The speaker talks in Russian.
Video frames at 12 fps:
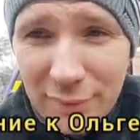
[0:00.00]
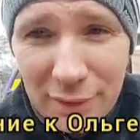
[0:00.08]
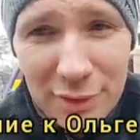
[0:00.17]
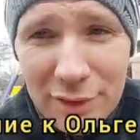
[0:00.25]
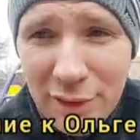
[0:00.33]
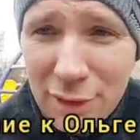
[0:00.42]

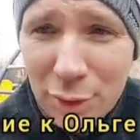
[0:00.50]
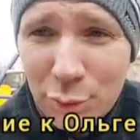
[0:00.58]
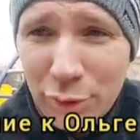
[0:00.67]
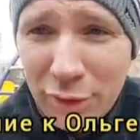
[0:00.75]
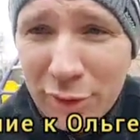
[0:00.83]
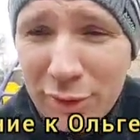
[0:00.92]
не те,
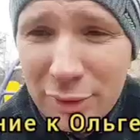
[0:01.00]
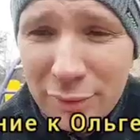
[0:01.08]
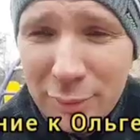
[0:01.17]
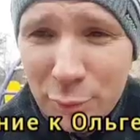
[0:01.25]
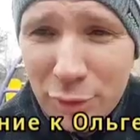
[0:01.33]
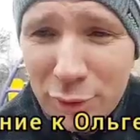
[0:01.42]
которых
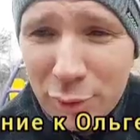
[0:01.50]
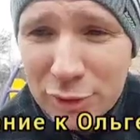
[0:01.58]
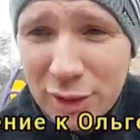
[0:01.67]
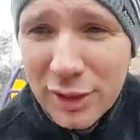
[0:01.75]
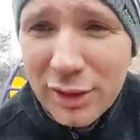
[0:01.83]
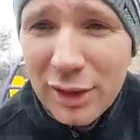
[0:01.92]
вам
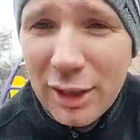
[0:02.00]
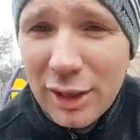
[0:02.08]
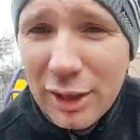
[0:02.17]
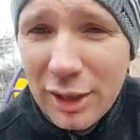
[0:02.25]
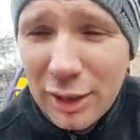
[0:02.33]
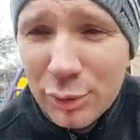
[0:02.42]
удается
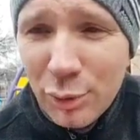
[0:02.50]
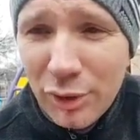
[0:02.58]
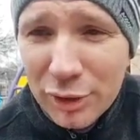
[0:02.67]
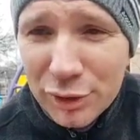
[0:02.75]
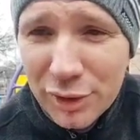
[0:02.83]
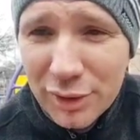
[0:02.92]

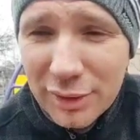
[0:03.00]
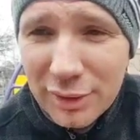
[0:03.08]
одурачить.